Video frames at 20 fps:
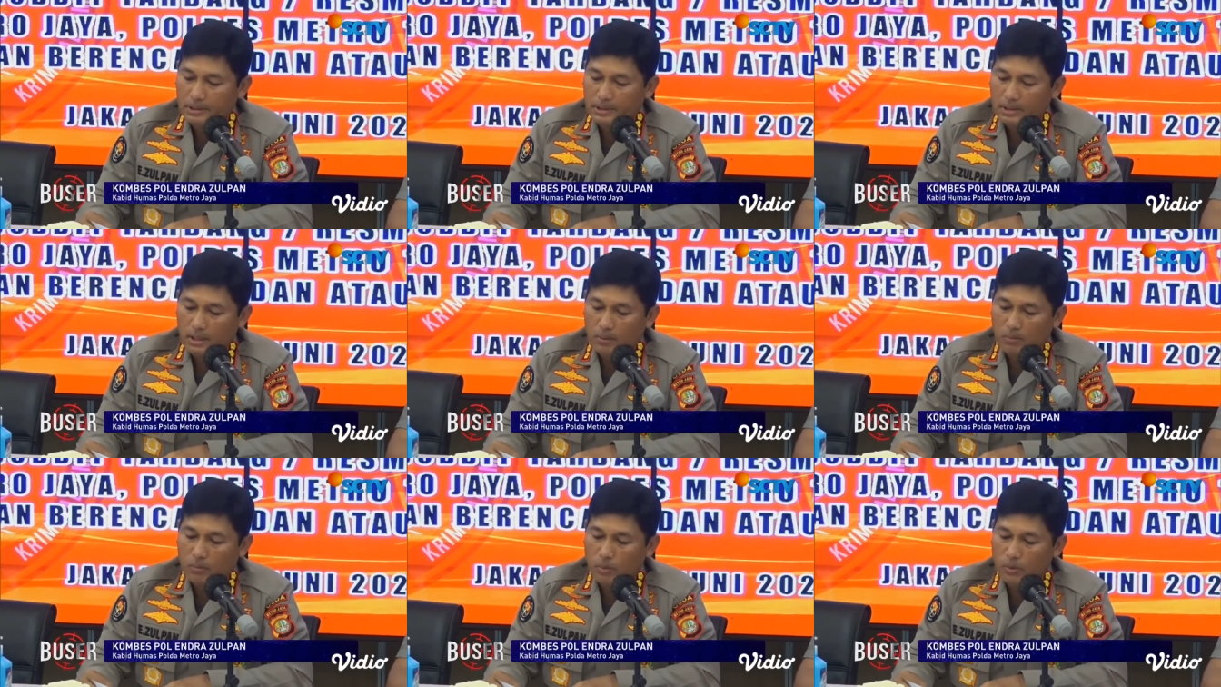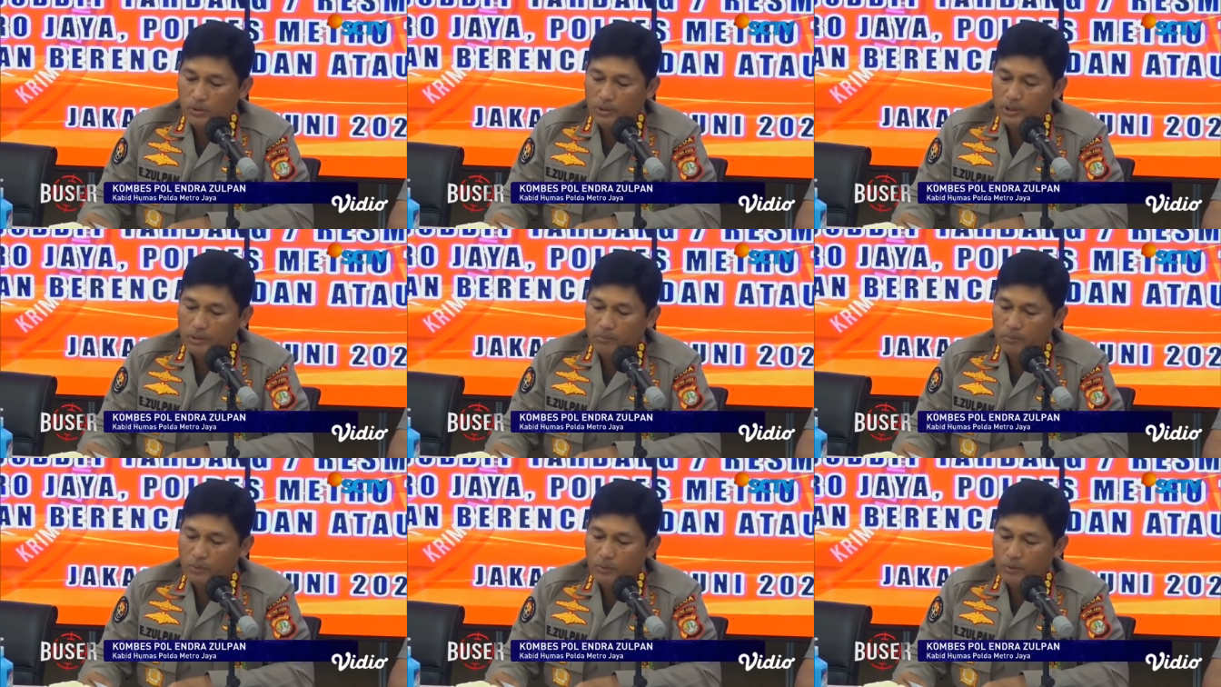kabur
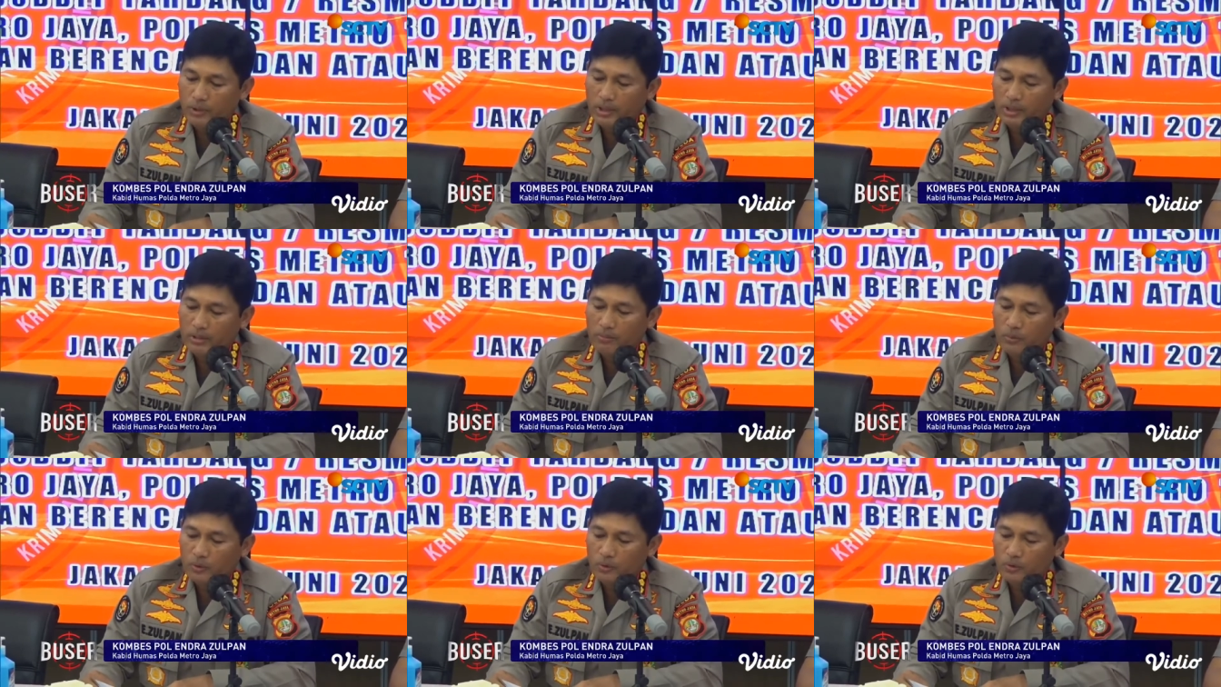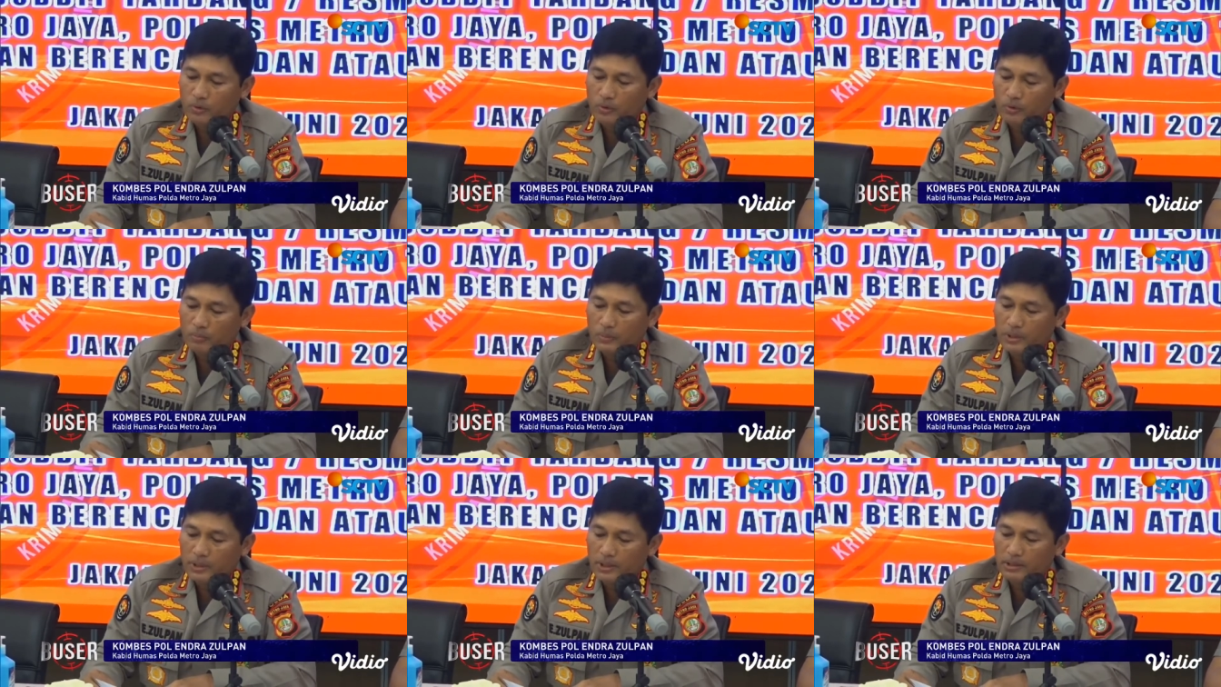dengan menggunakan
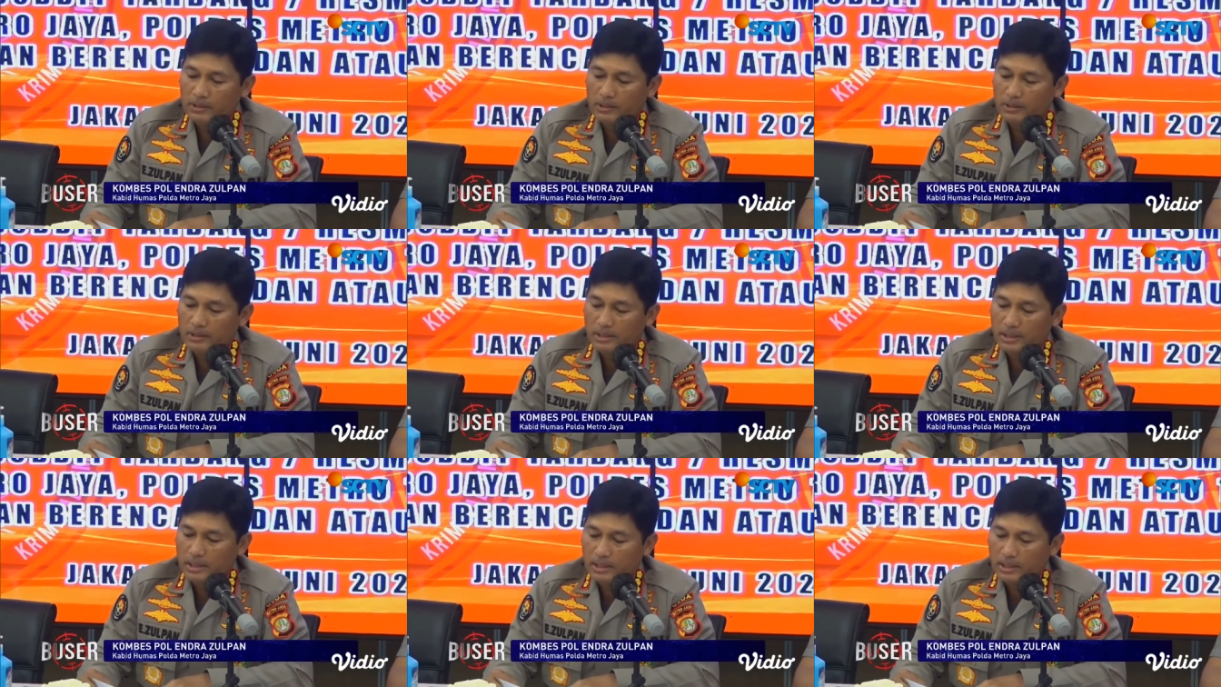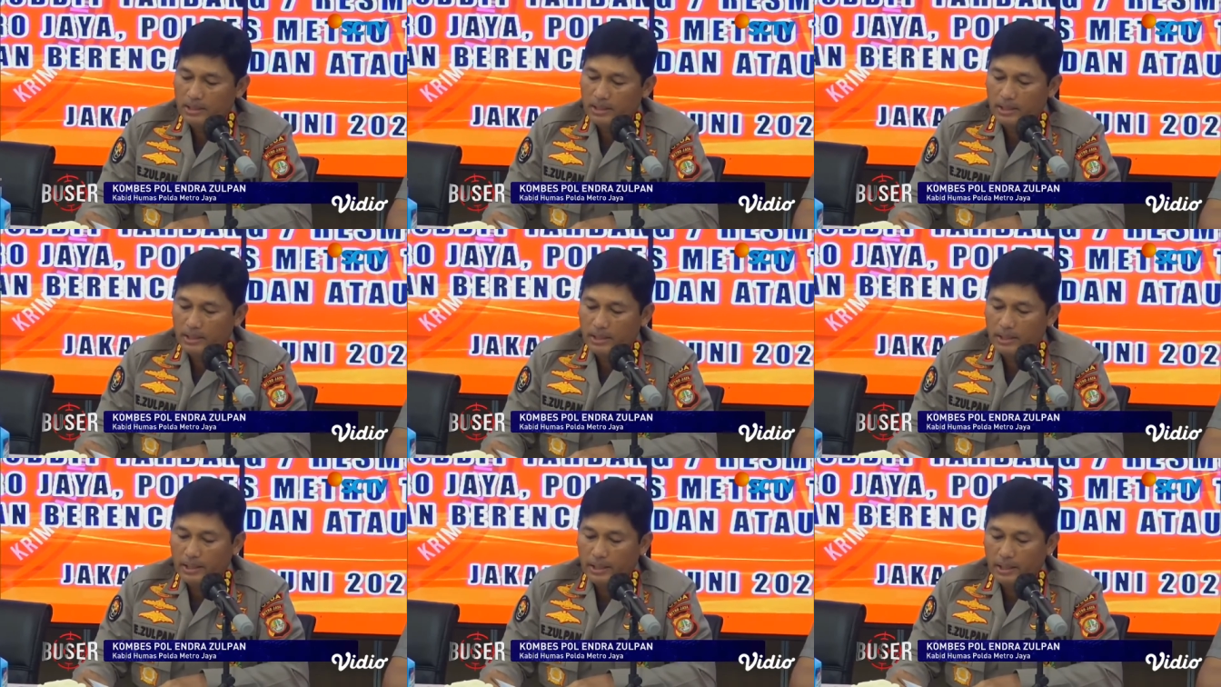motor milik
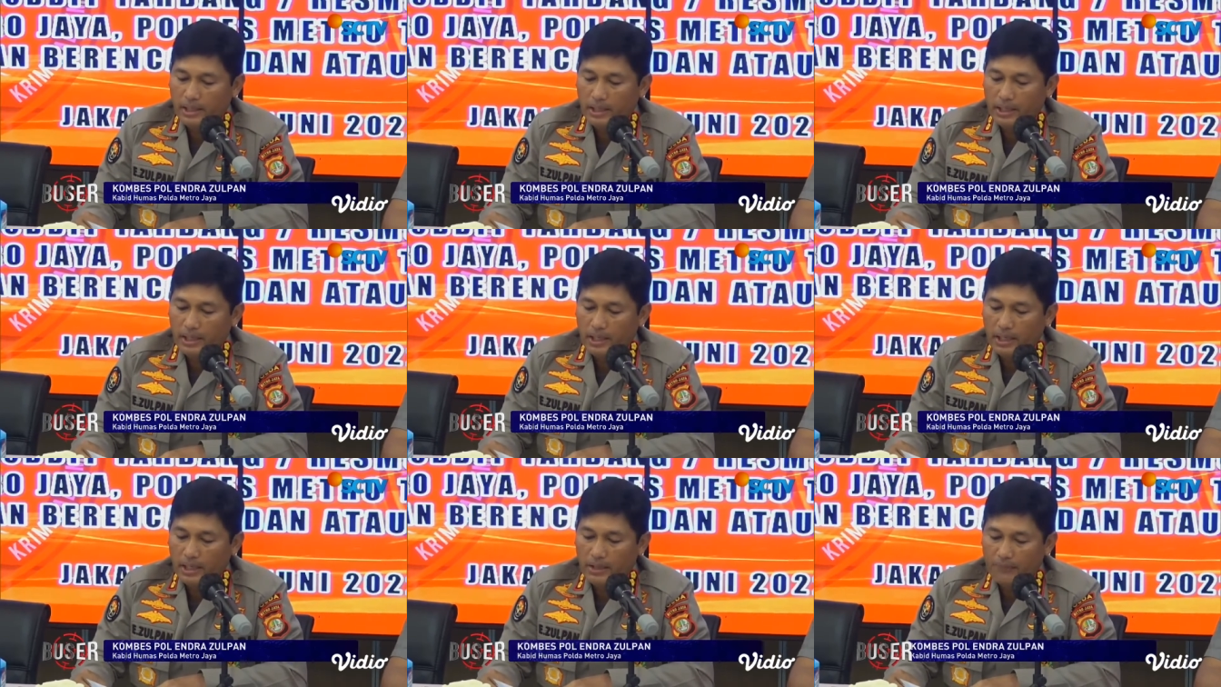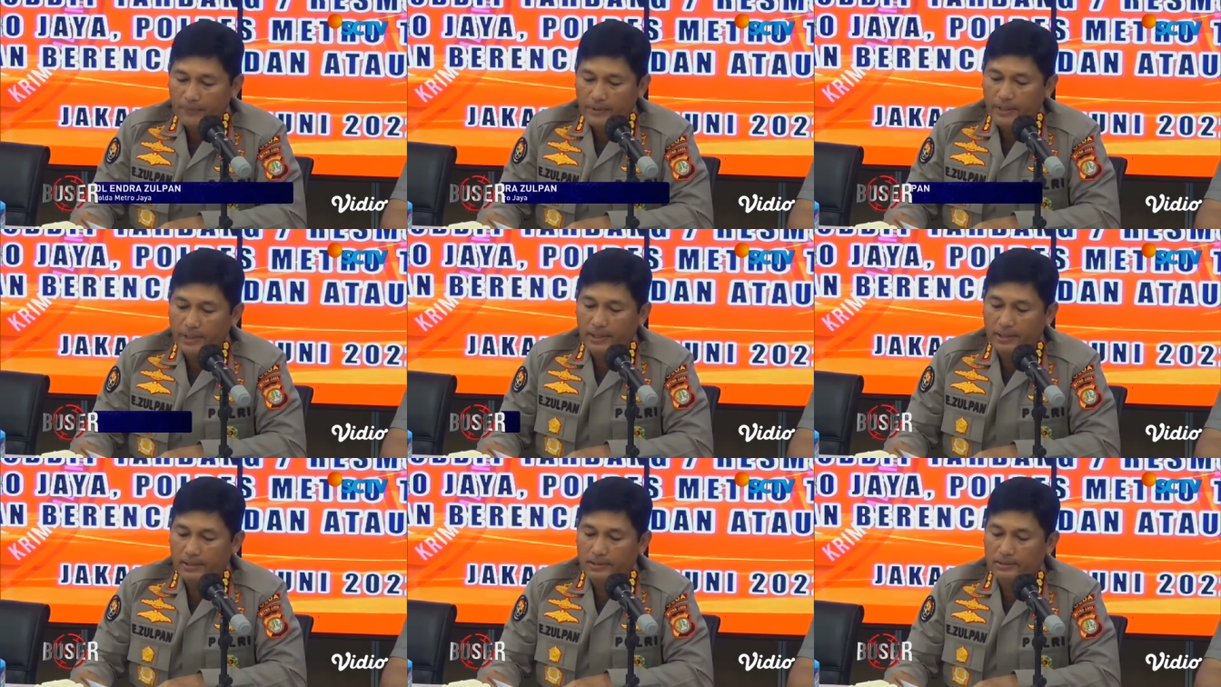tersangka
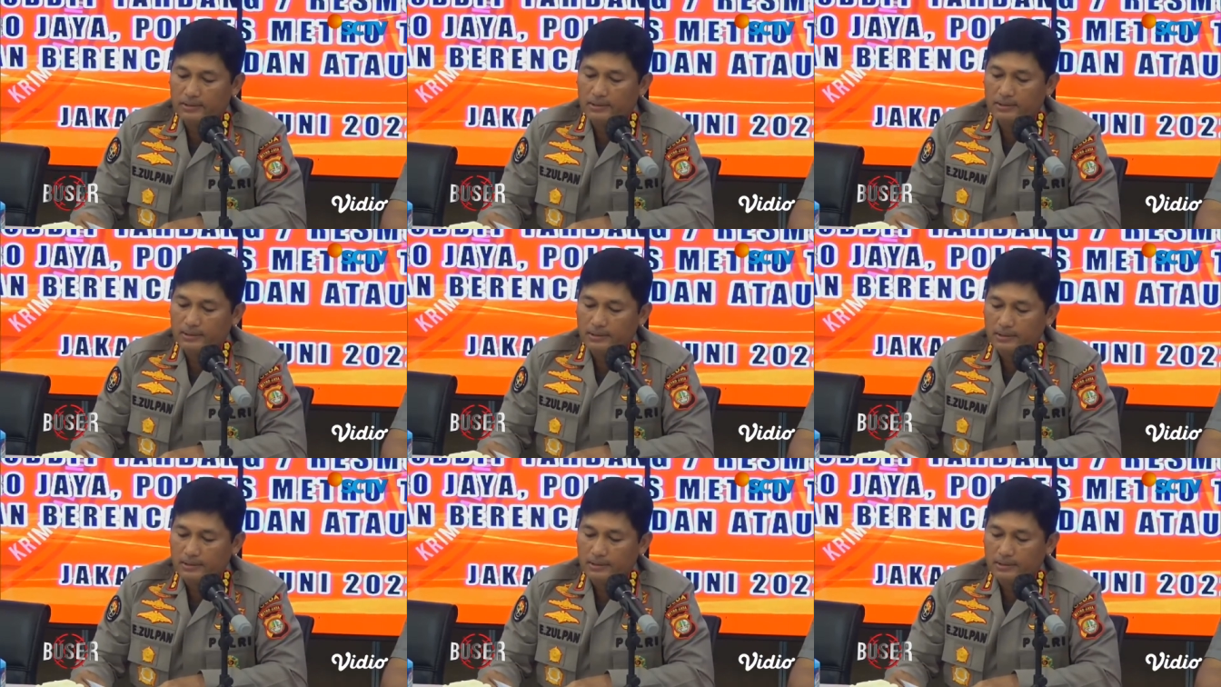FR